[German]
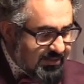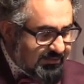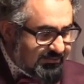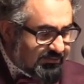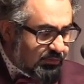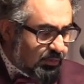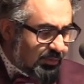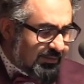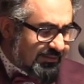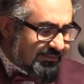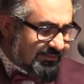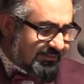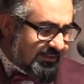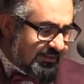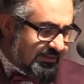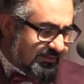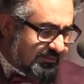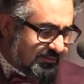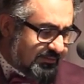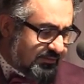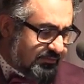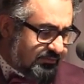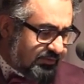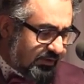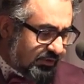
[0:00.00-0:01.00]
So
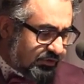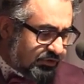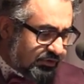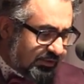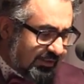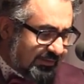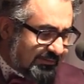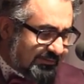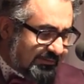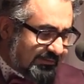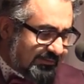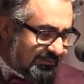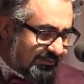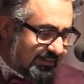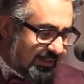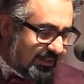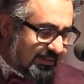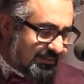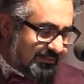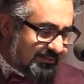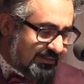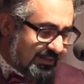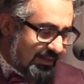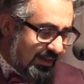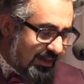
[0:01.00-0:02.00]
gesehen versteht sich der
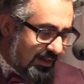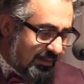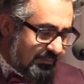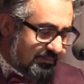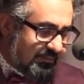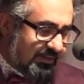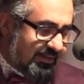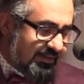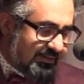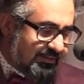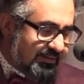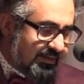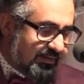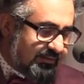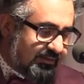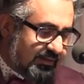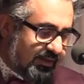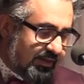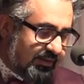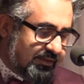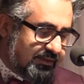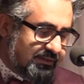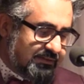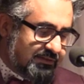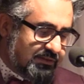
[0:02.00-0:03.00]
Islam in der
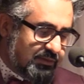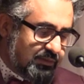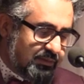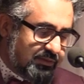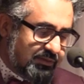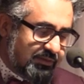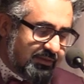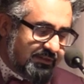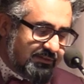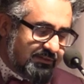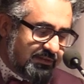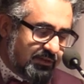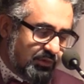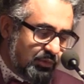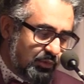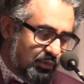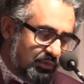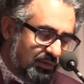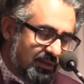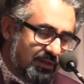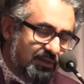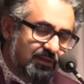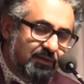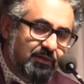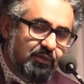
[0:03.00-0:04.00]
Tradition des
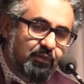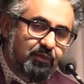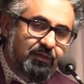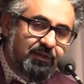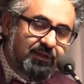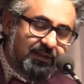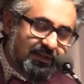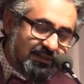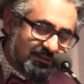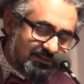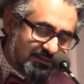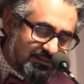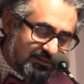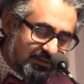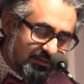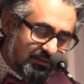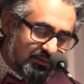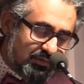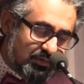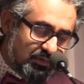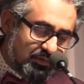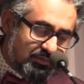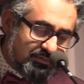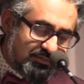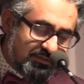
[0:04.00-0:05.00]
Juden und
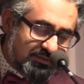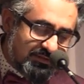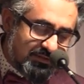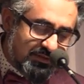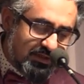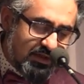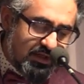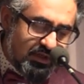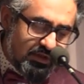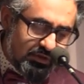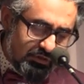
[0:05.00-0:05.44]
Christentums